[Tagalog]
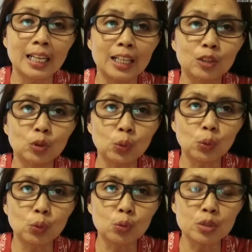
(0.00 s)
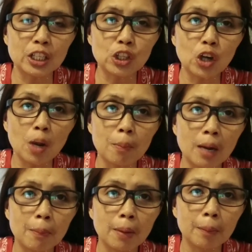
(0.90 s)
Ituturo ko sa iyo ang
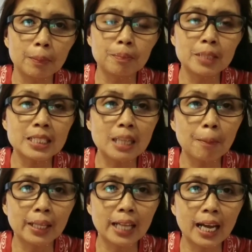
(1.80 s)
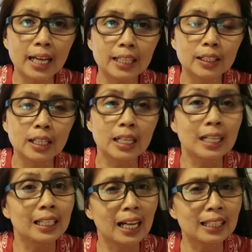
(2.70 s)
mga mabisang paraan
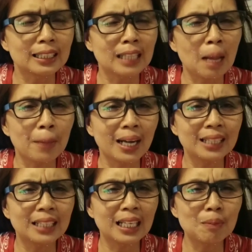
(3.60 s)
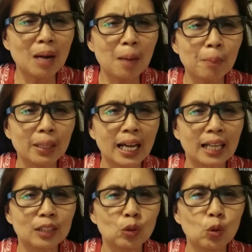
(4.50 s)
at napakadaling mga
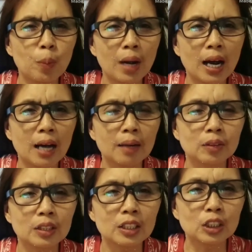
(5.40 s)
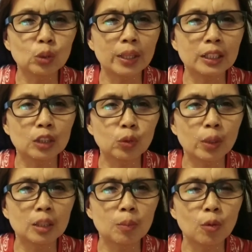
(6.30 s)
paraan upang ang year
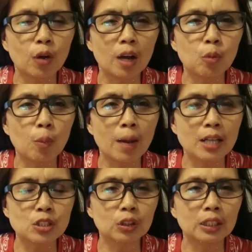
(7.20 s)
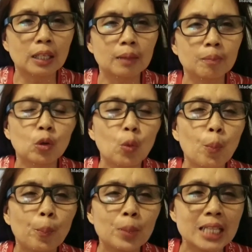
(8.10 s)
2020 mo ay pumasok ng
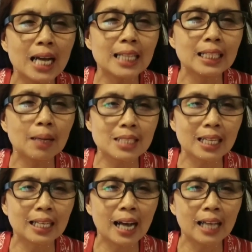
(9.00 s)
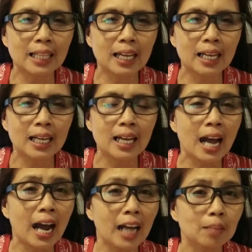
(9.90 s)
mag-umpisa ng sagana
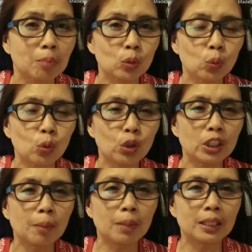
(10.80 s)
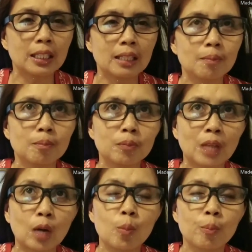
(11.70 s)
at patuloy na maging
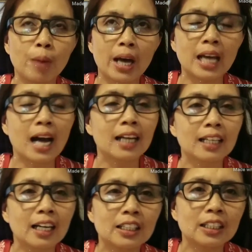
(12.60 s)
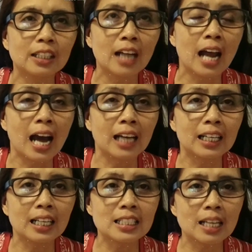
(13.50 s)
tagumpay hanggang
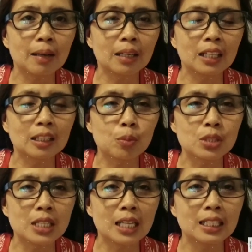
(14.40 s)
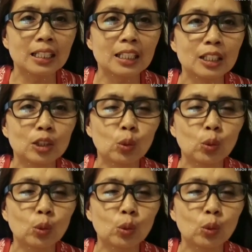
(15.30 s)
hanggang sa katapusan ng year